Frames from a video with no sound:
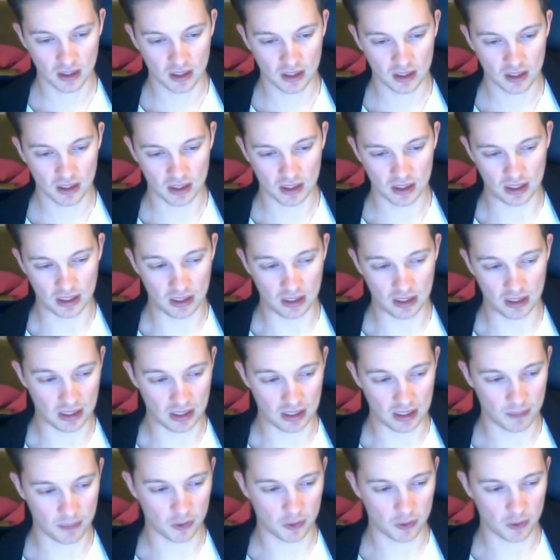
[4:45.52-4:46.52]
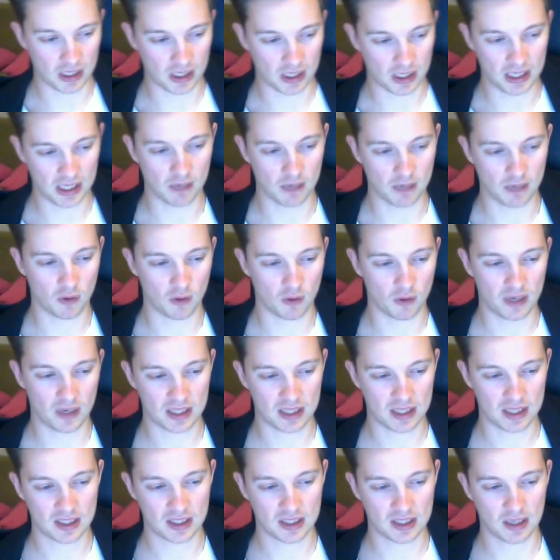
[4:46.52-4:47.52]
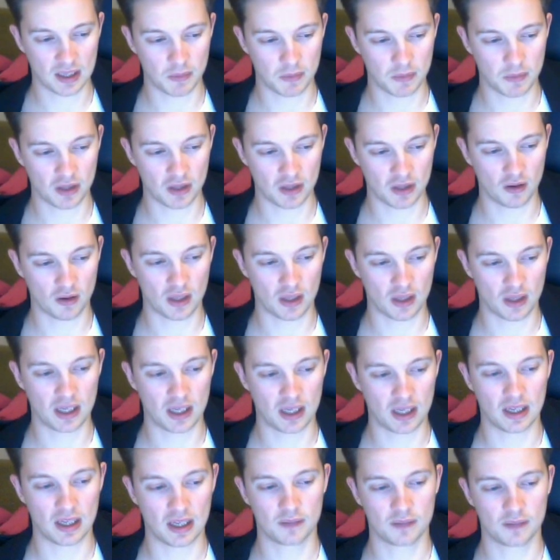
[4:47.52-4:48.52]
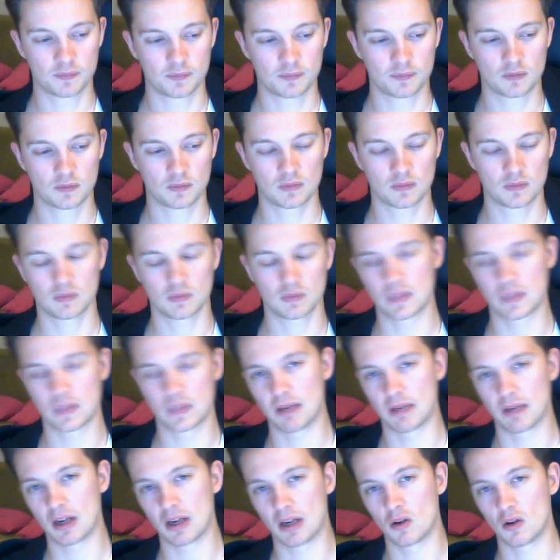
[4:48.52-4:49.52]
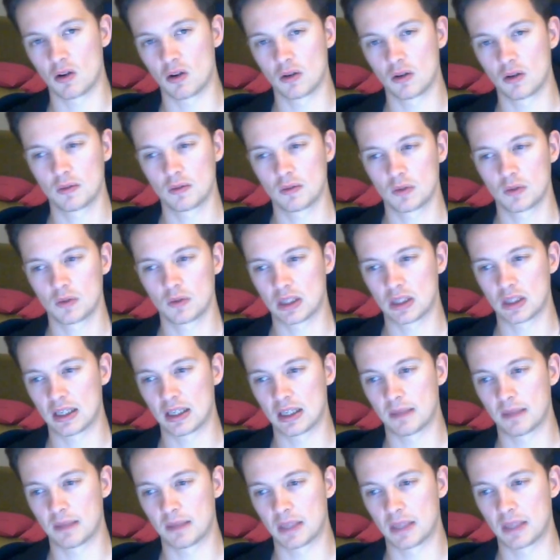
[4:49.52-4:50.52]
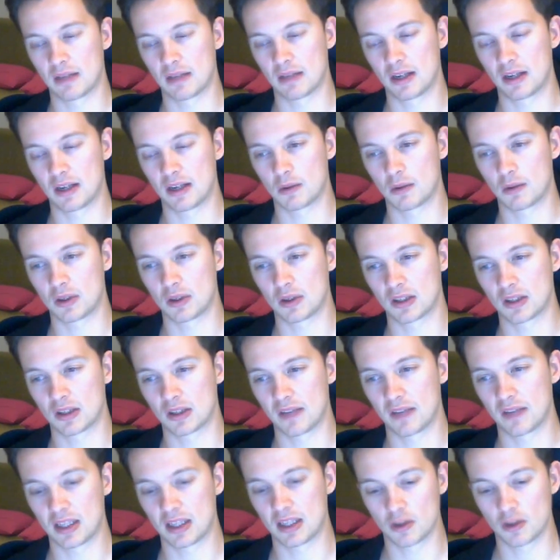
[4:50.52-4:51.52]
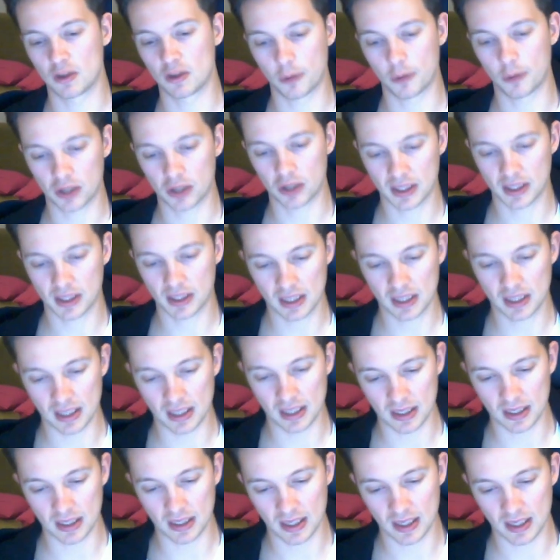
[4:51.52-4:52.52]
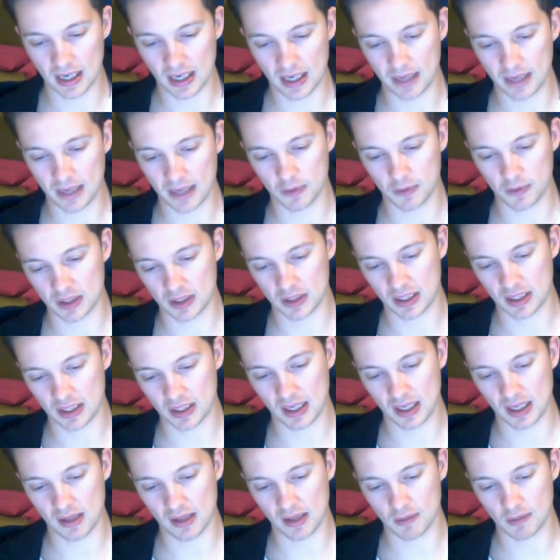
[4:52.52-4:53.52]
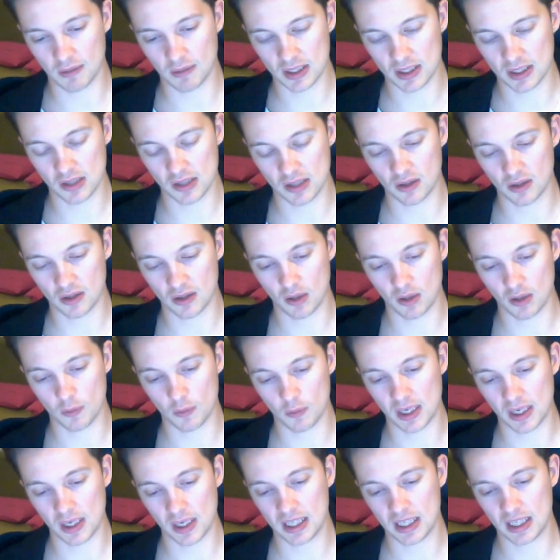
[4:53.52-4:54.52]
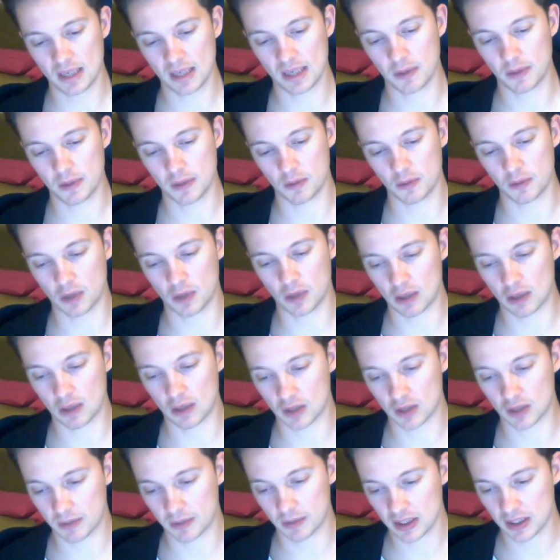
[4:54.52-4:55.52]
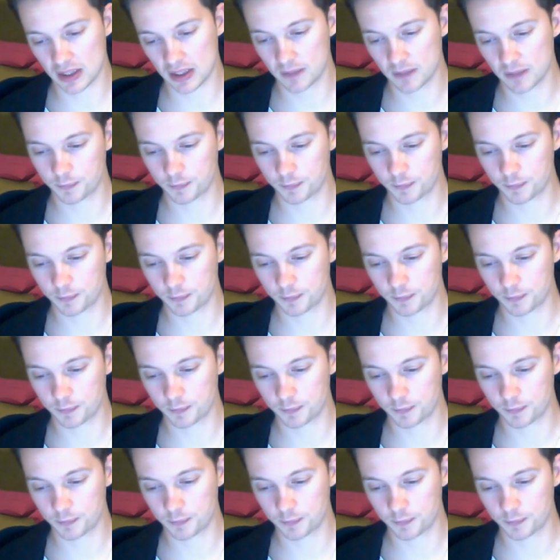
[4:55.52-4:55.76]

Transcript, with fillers: y, eh, porque ahí ya volveré a estar medio de, bajón. Eh, me llevaré, como les había dicho, el portátil y grindaré ahí, pues intentaré hacer una sesión de Zoom al día, pero poca cosa más.